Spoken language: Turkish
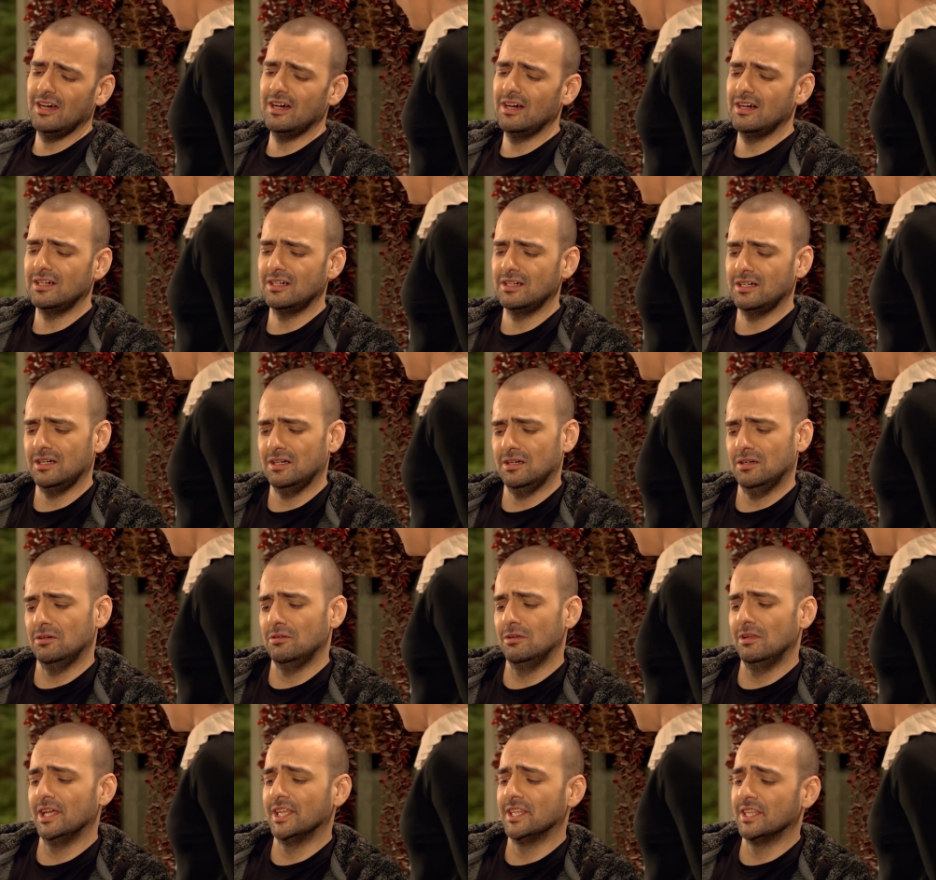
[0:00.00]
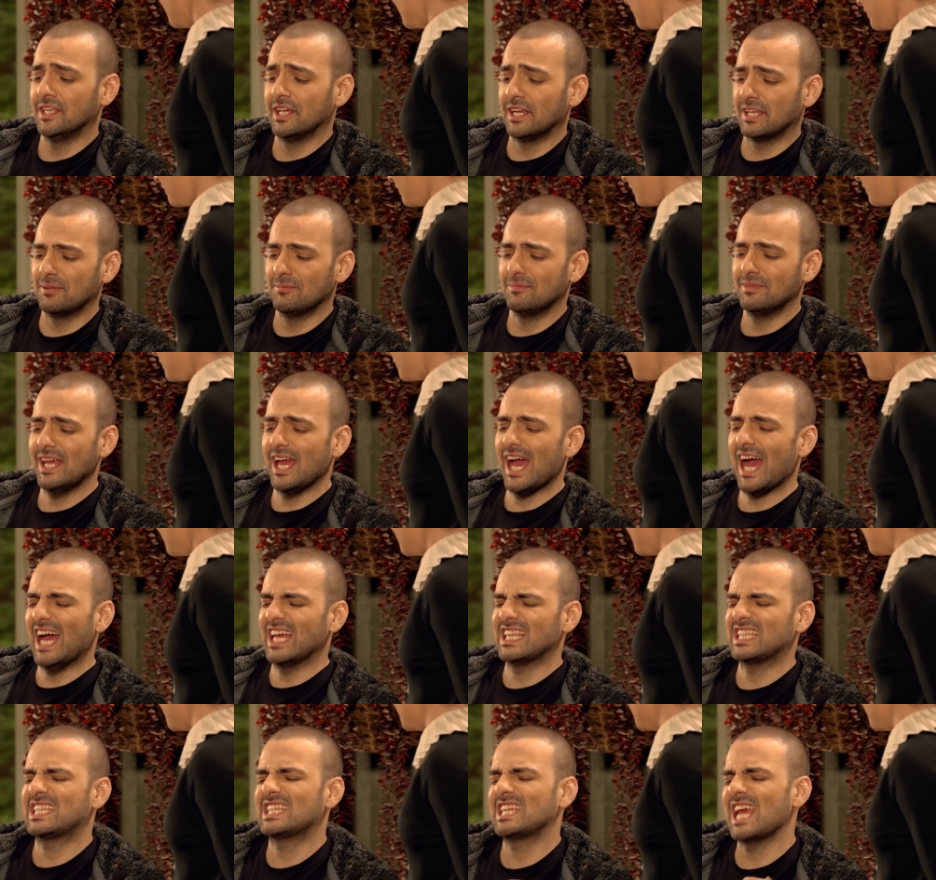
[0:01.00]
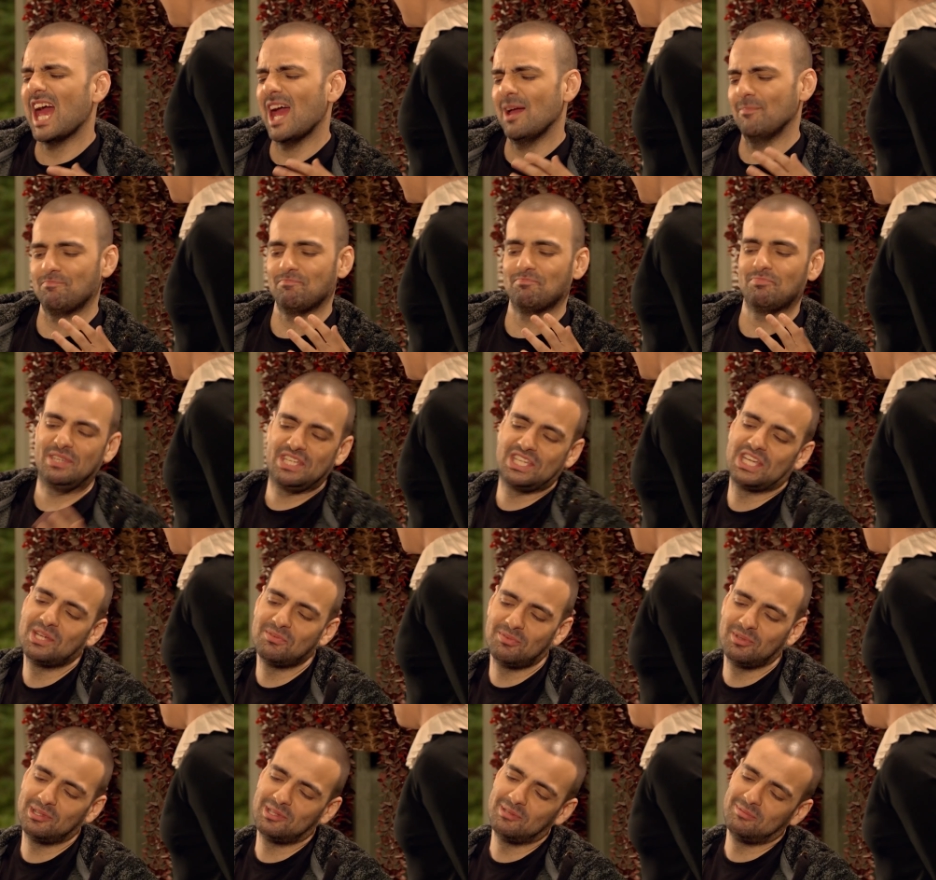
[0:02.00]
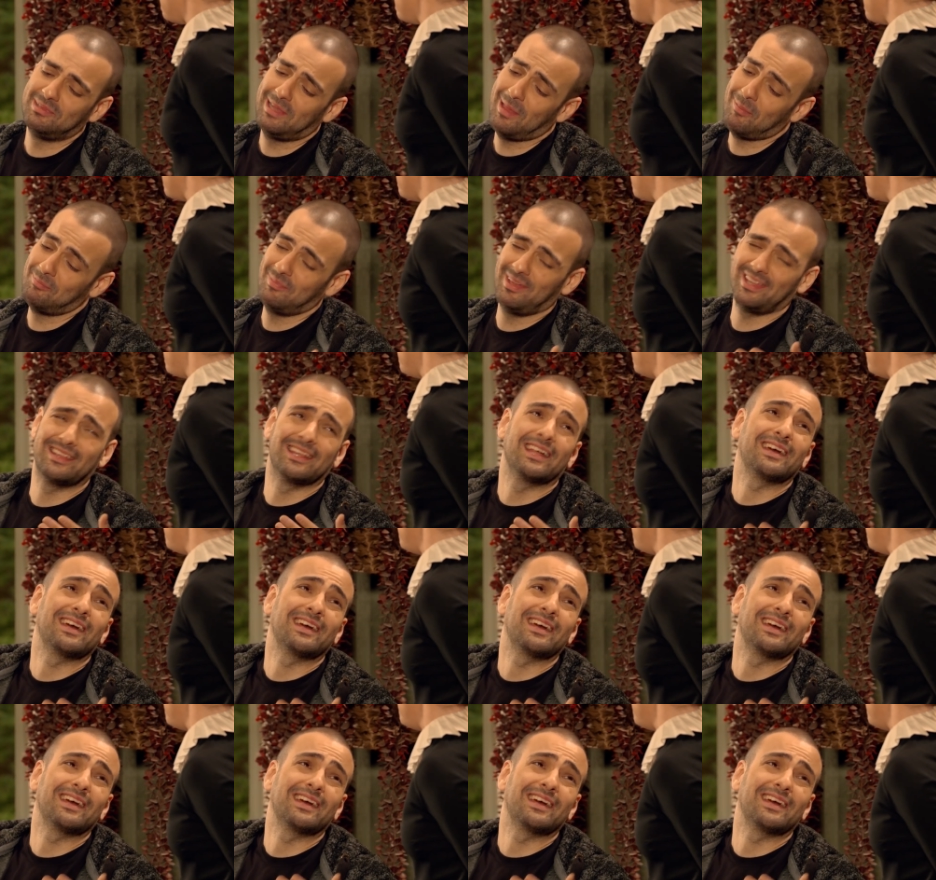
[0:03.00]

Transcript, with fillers: Ah ulan derdim, ne acayip bir şey buldum lan